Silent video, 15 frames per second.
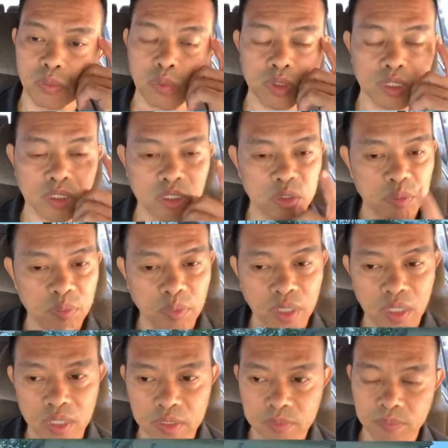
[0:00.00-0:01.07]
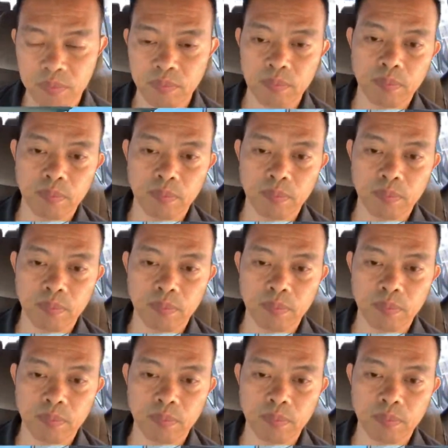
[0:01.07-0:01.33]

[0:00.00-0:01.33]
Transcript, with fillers: Pumunta simbahan,